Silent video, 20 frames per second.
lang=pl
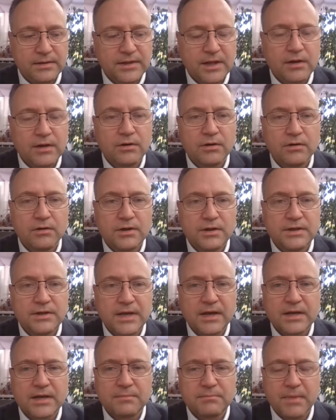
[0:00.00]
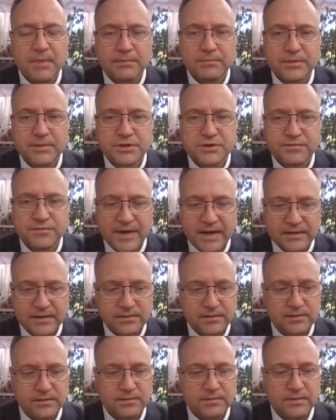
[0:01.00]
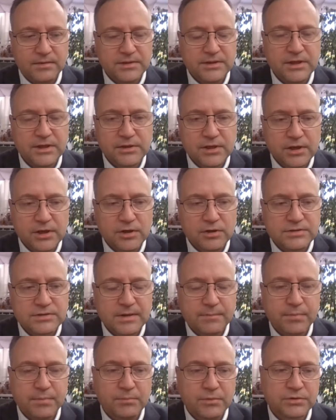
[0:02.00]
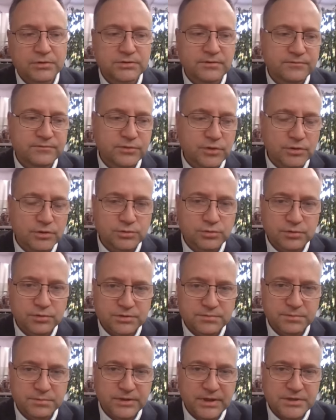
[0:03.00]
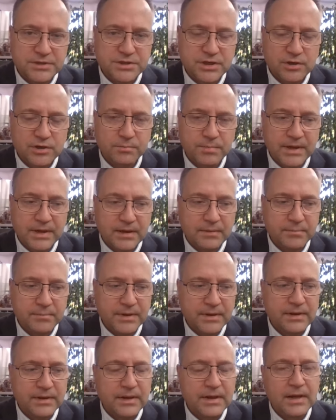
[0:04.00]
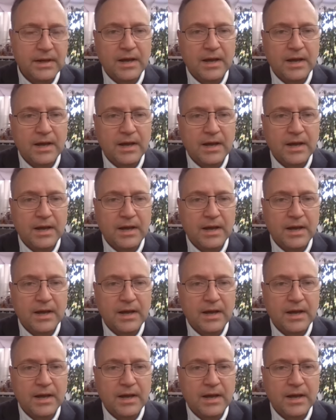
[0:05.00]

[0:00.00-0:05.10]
tego, jaki mamy świat, nie tylko za pomocą wzrostu gospodarczego PKB,